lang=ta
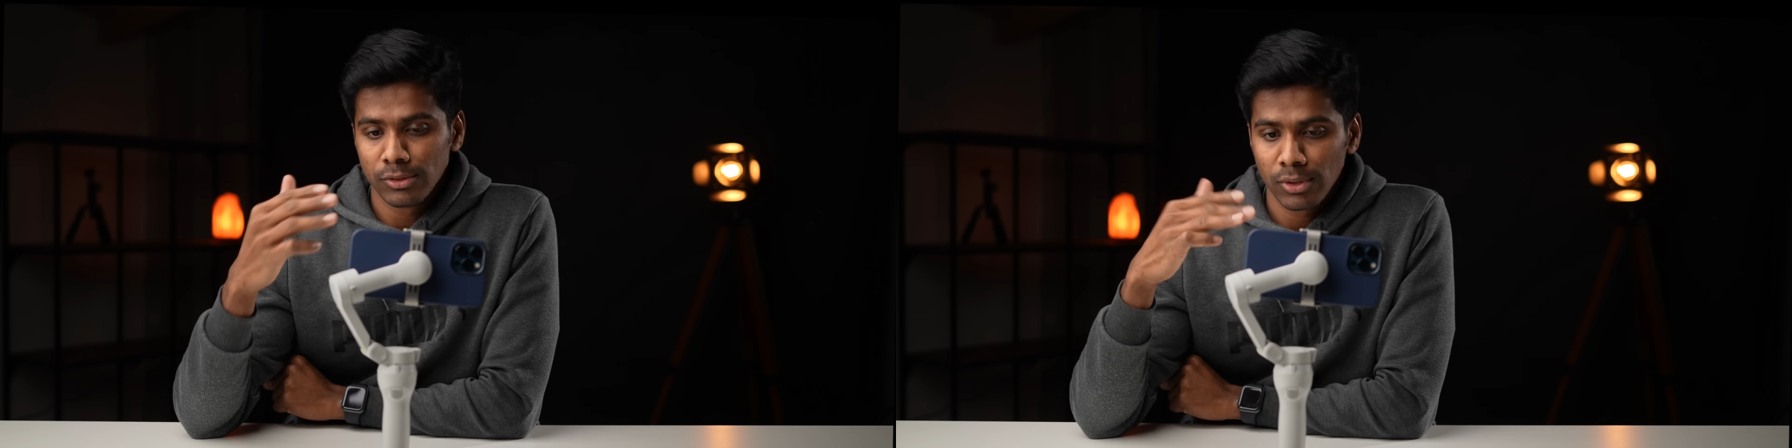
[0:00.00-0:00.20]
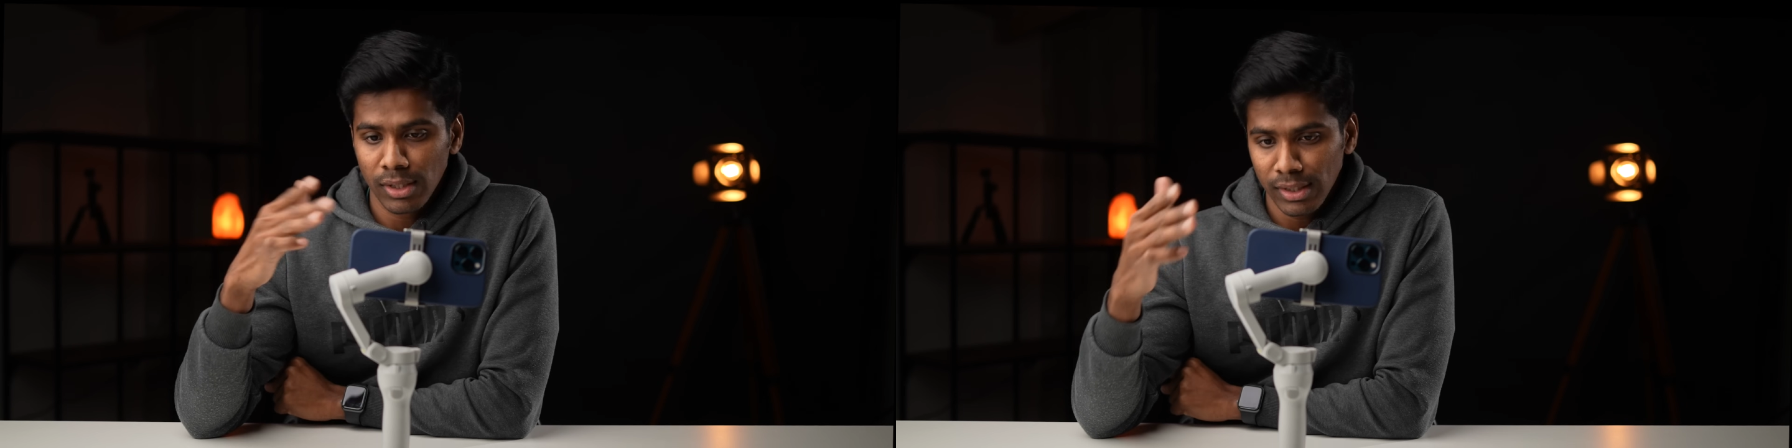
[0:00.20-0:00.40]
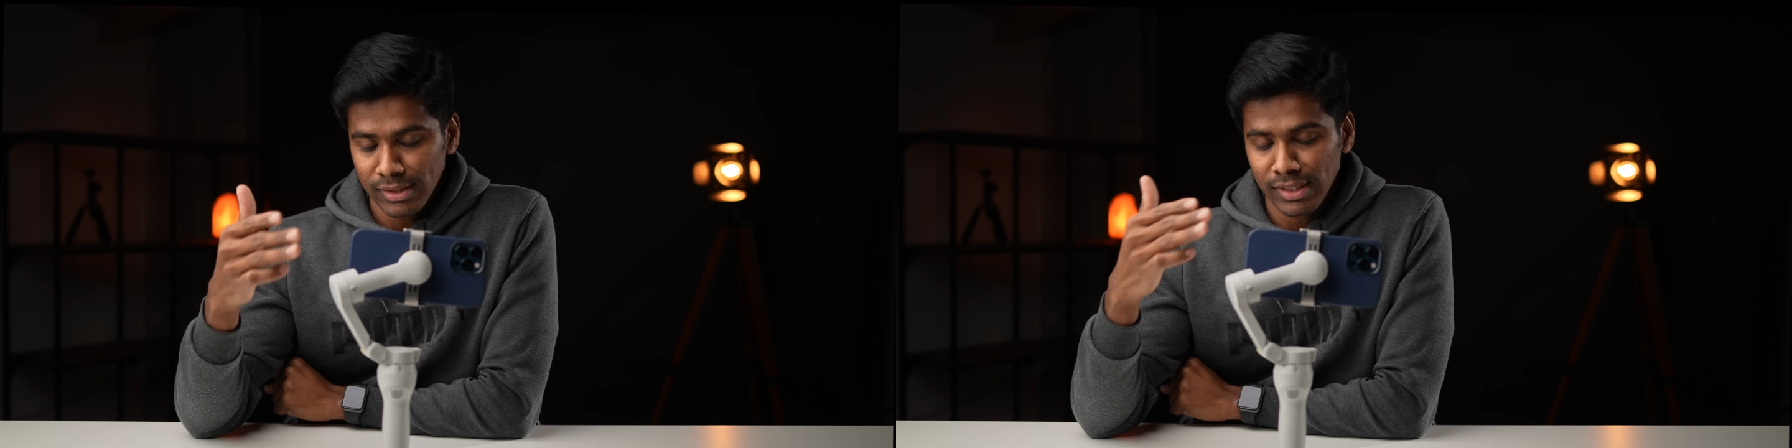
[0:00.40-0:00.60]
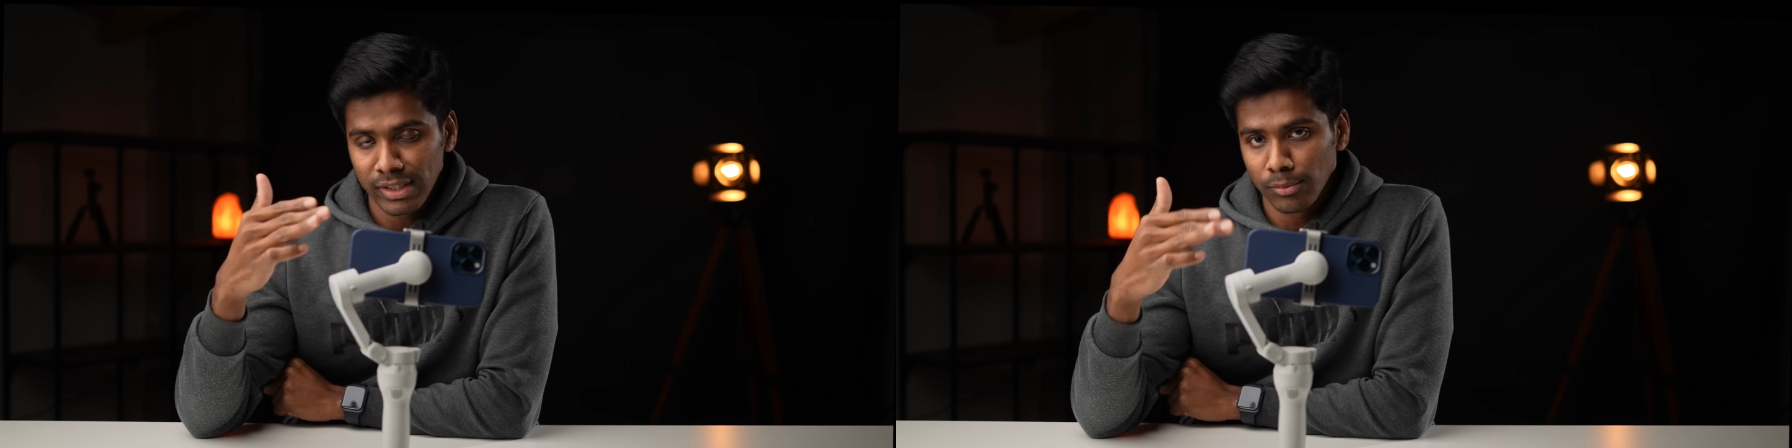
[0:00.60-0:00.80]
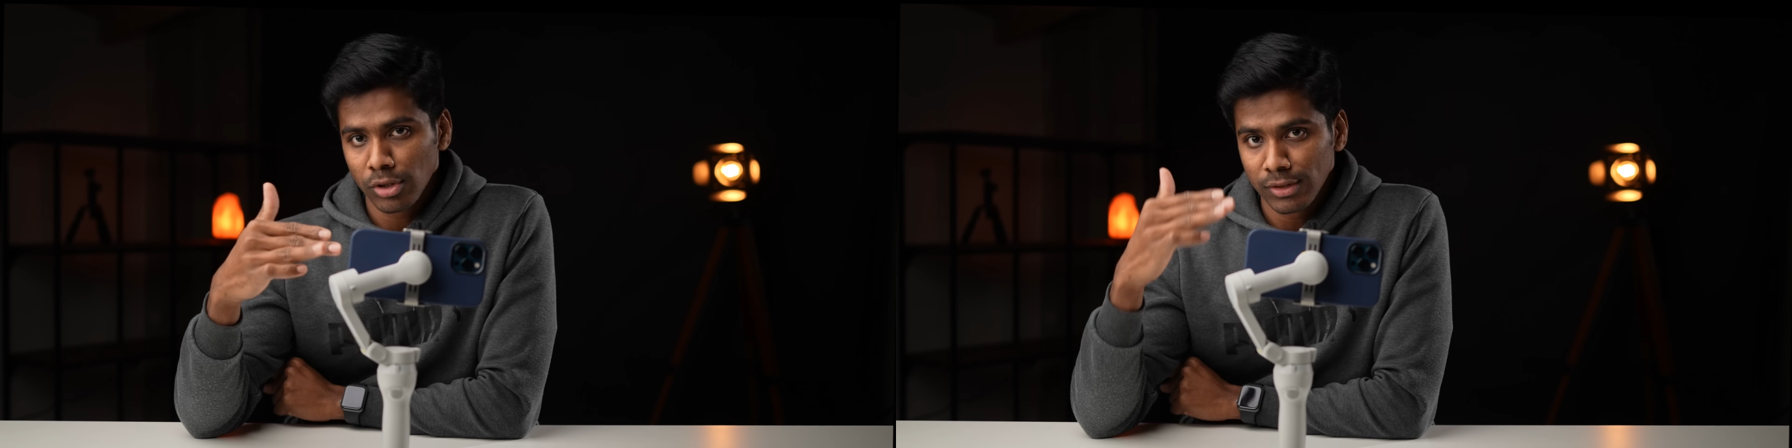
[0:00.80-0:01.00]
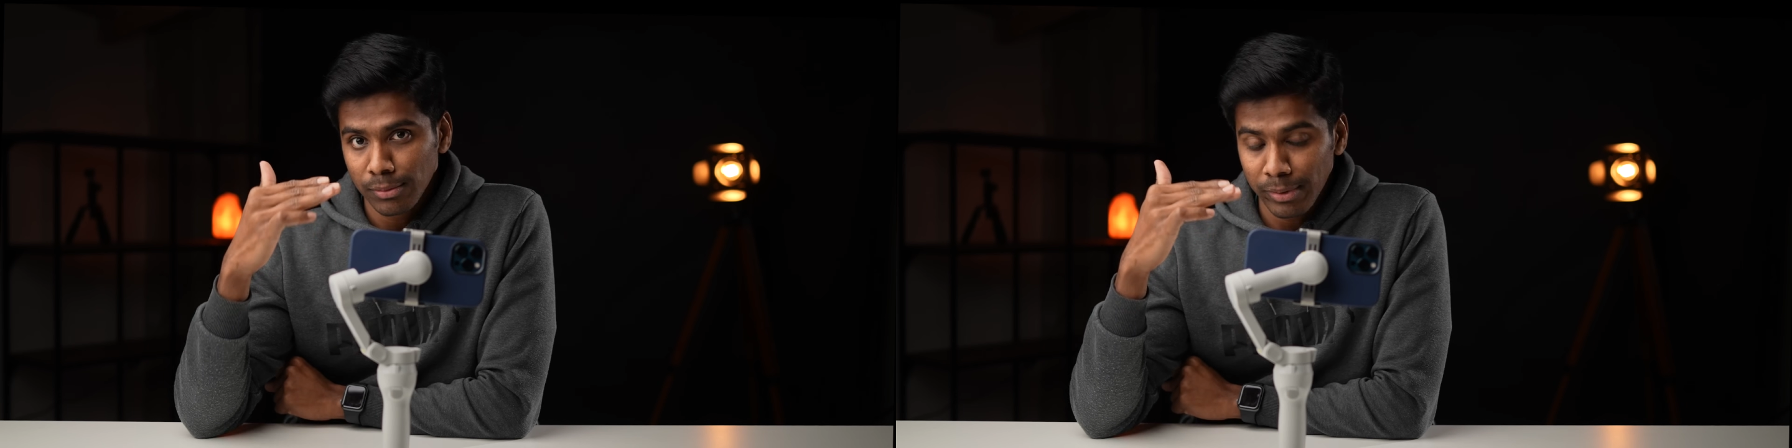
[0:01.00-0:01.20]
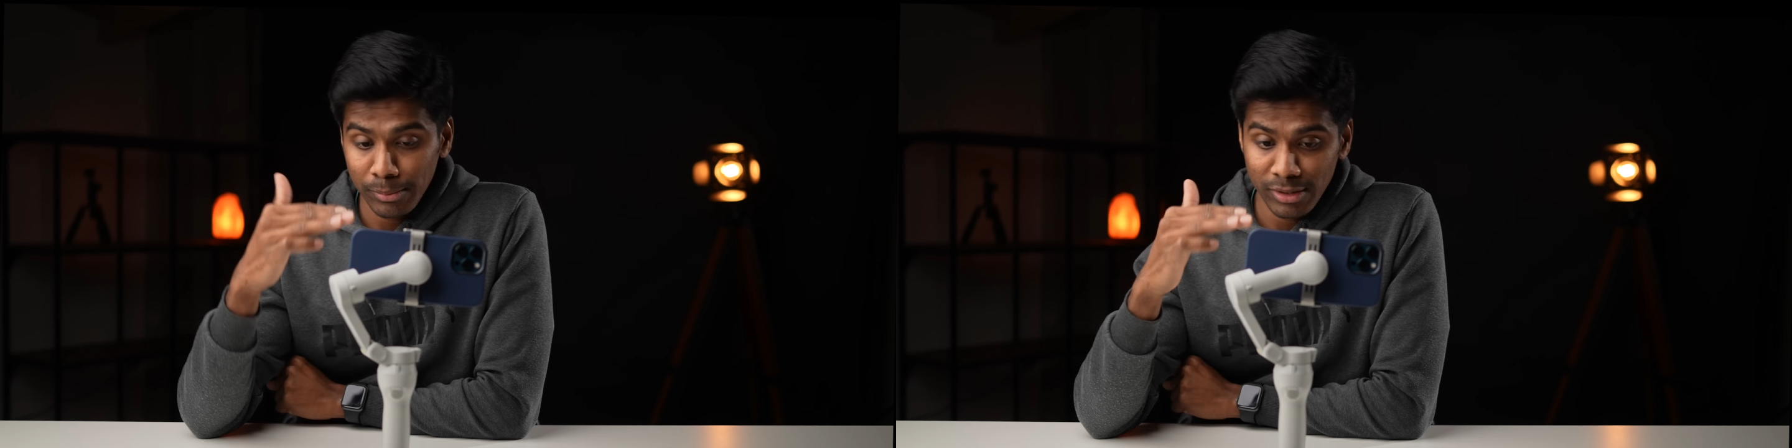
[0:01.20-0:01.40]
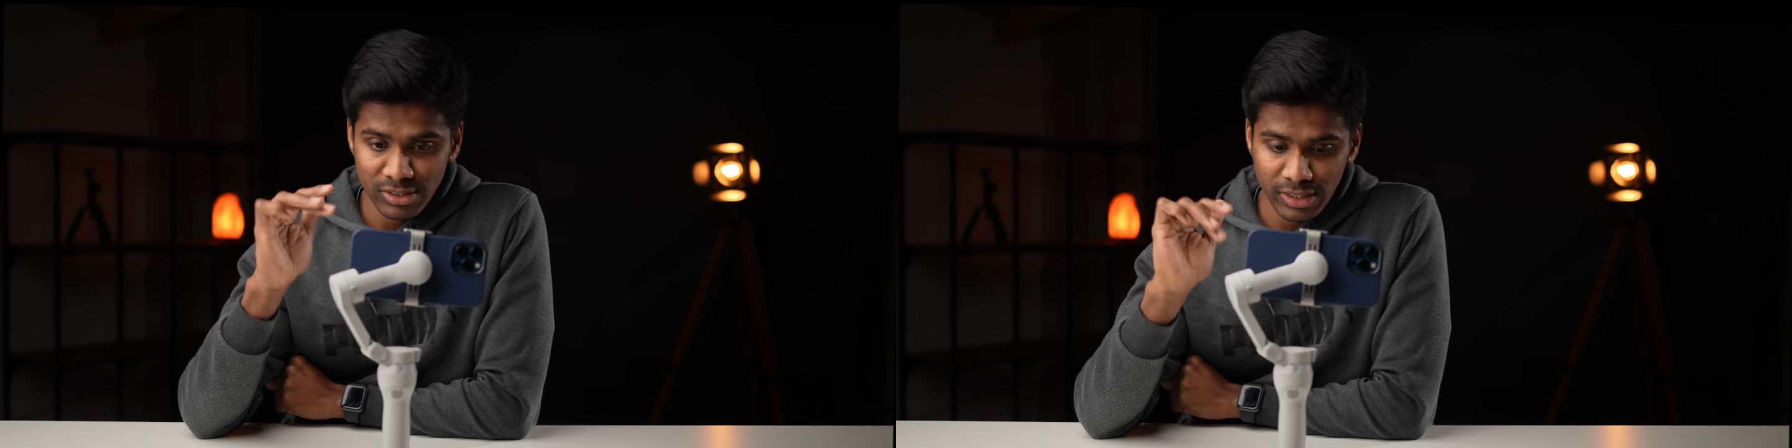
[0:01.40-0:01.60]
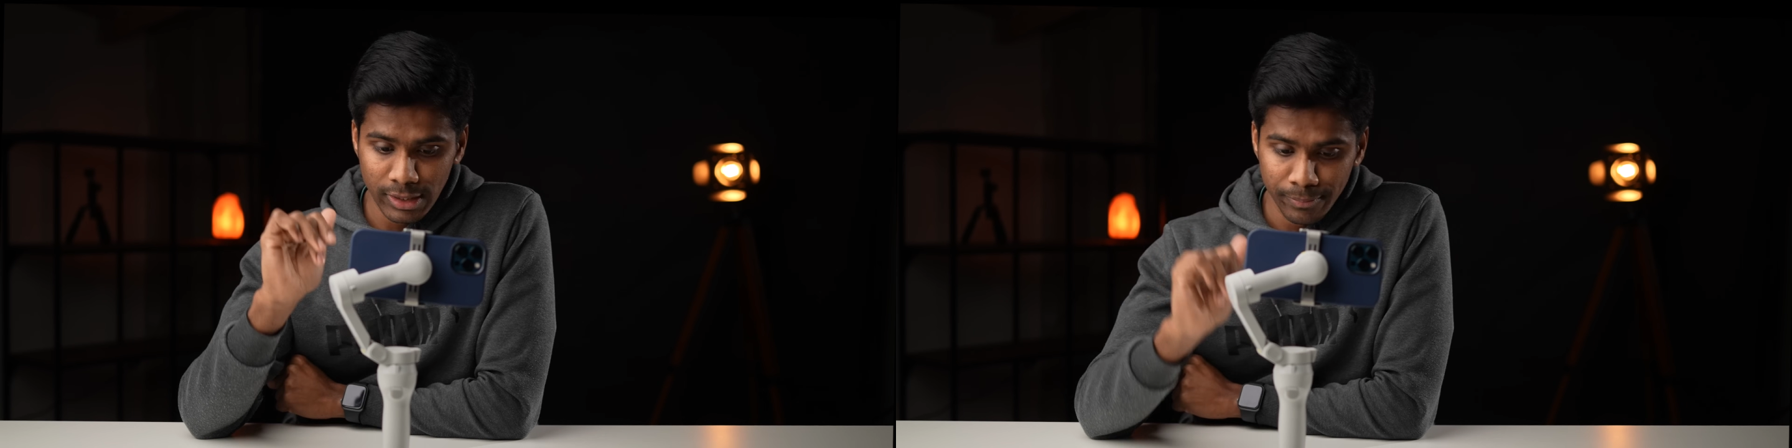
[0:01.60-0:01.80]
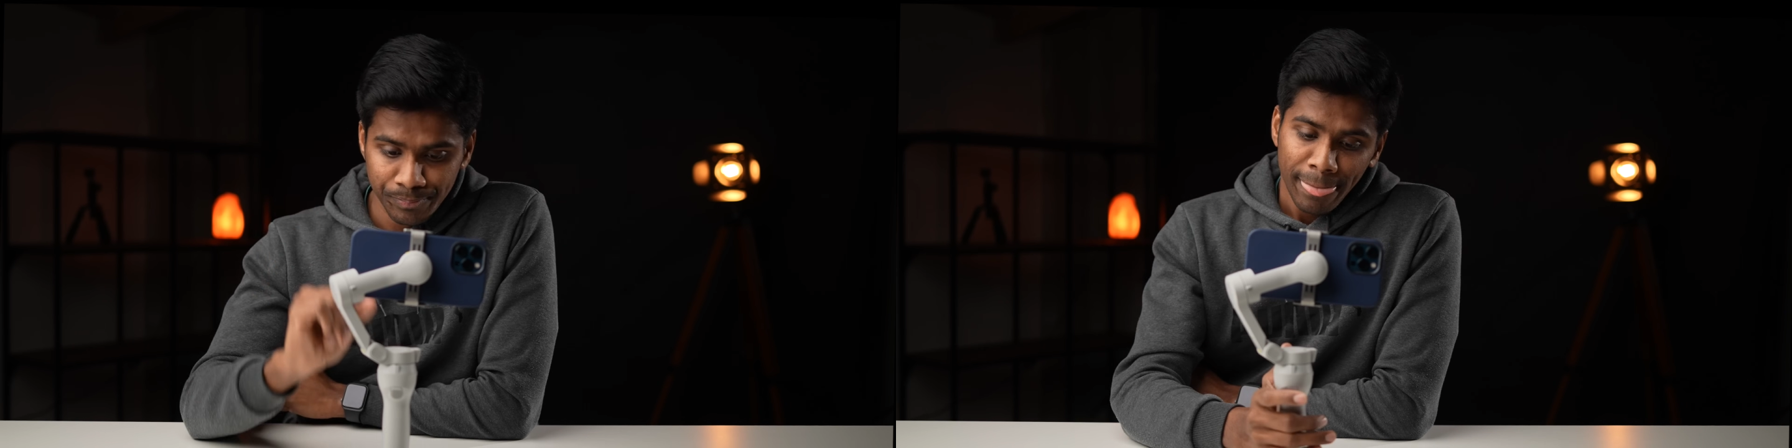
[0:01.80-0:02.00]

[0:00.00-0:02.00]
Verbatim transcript: ஸோ அதனால் இந்த ரெண்டு மோட வந்து ப்ரைமரி வச்சிருக்காங்க